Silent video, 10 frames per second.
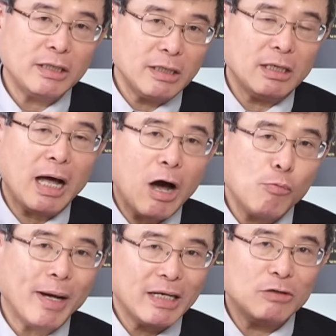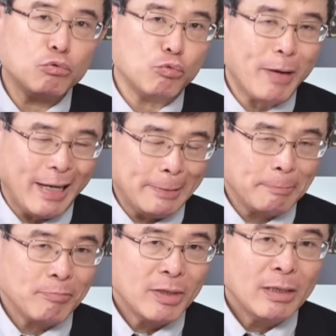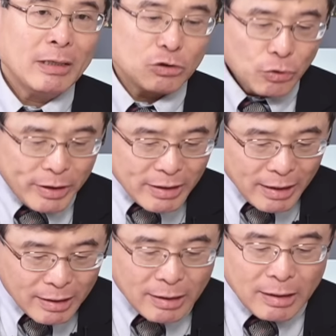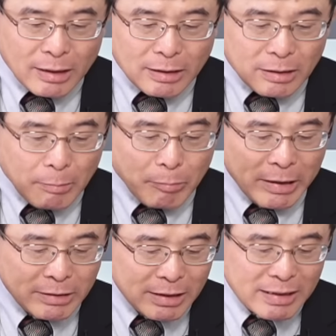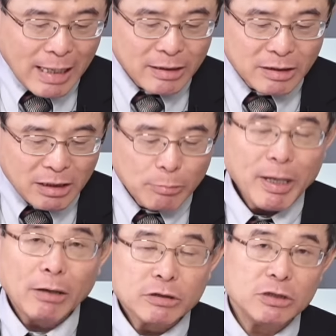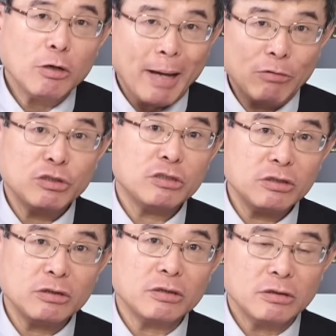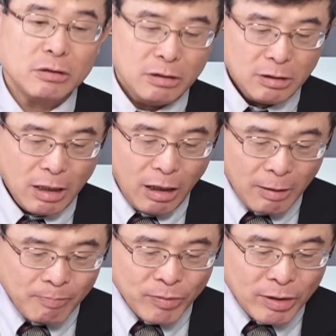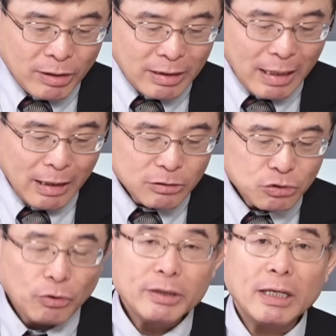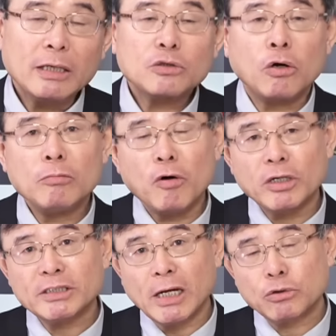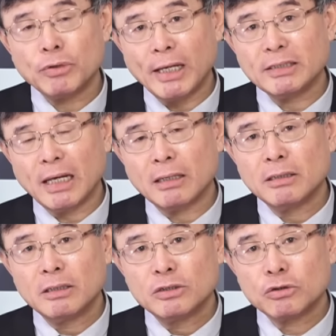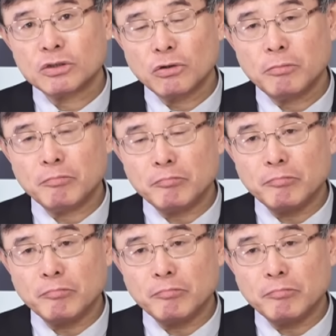力的傲慢跟腐败，所以呢，民进党的得票只有百分之四十啊，那所以呢，从某个角度来讲，就是说